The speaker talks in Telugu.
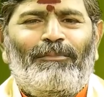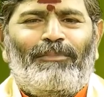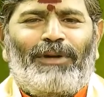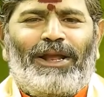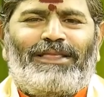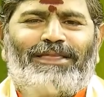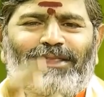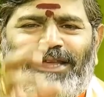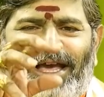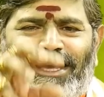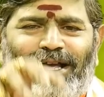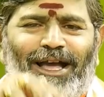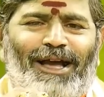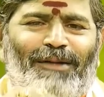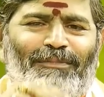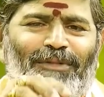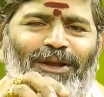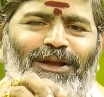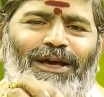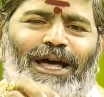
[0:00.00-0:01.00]

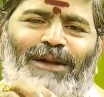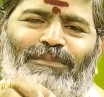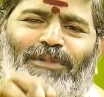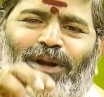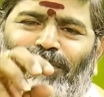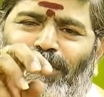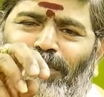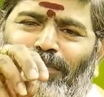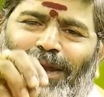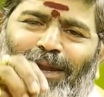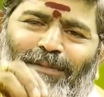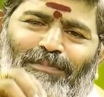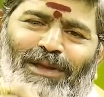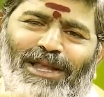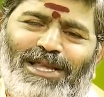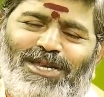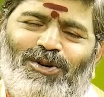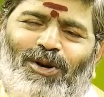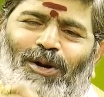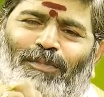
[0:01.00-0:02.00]
ప్రత్యేకంగా మీరు కనపడి మిమ్మల్ని
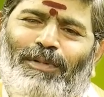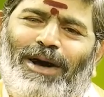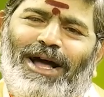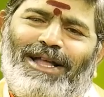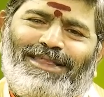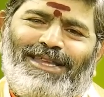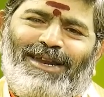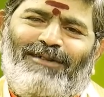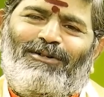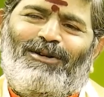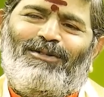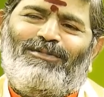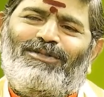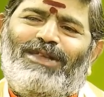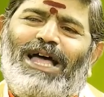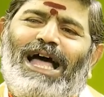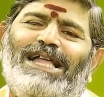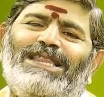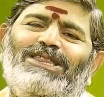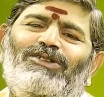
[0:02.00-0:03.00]
పిలిచి ఒక పాత్ర ఇవ్వడం
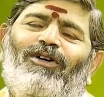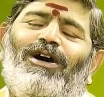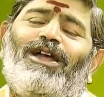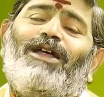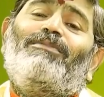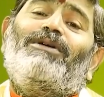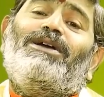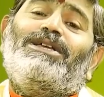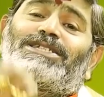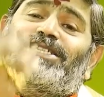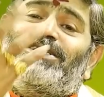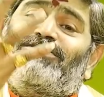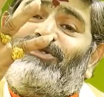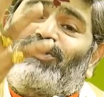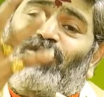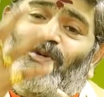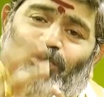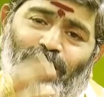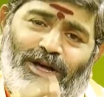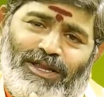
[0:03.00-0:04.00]
దాని ద్వారా మీకు
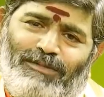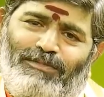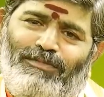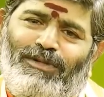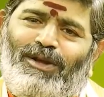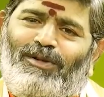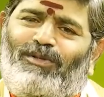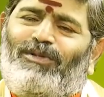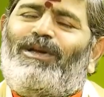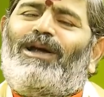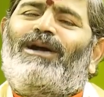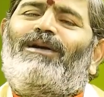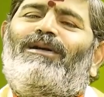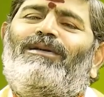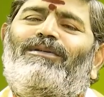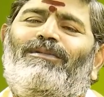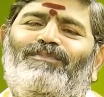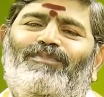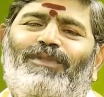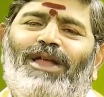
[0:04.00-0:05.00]
జీవనోపాధి
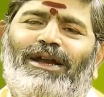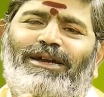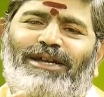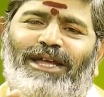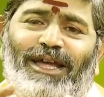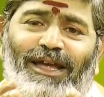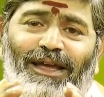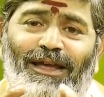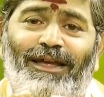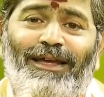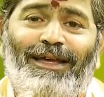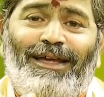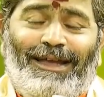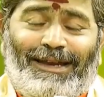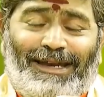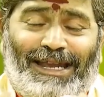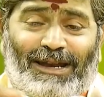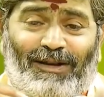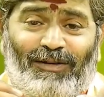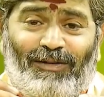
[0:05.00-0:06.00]
మెరుగుదారవడం అంటే
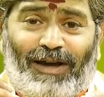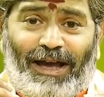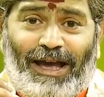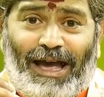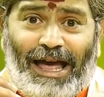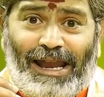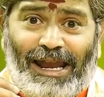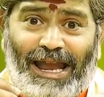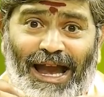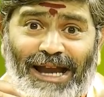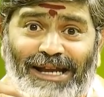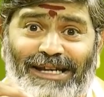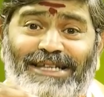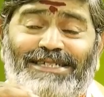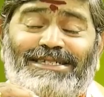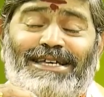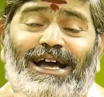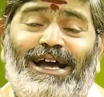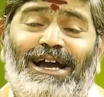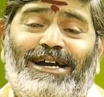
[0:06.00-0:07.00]
నేను అలాంటి
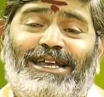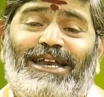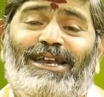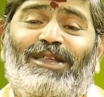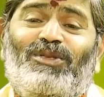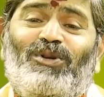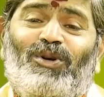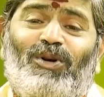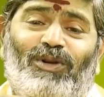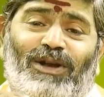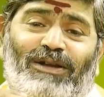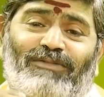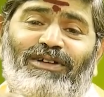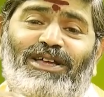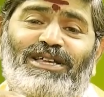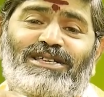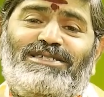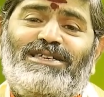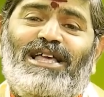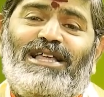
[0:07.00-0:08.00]
సంఘటన ఎందుకు
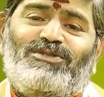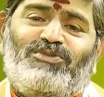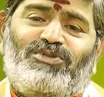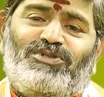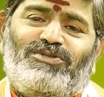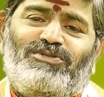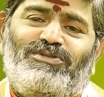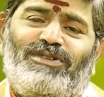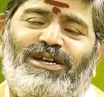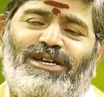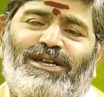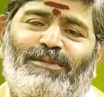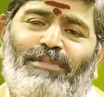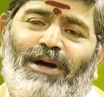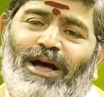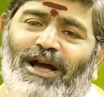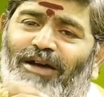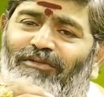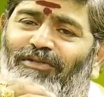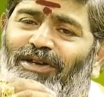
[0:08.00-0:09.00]
అన్వయించాల్సి వస్తుందంటే
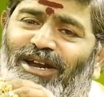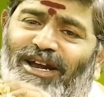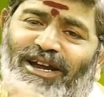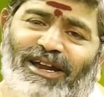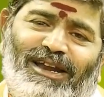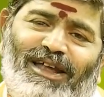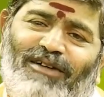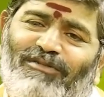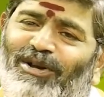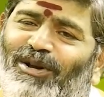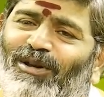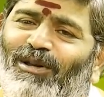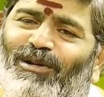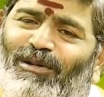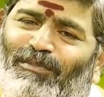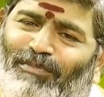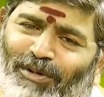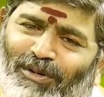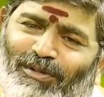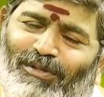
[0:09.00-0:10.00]
బాగా వినండి నా వీడియోలు
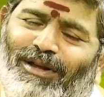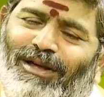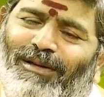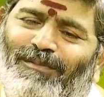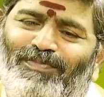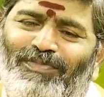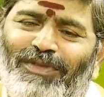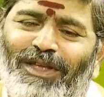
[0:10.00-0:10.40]
ఇప్పుడు కూడా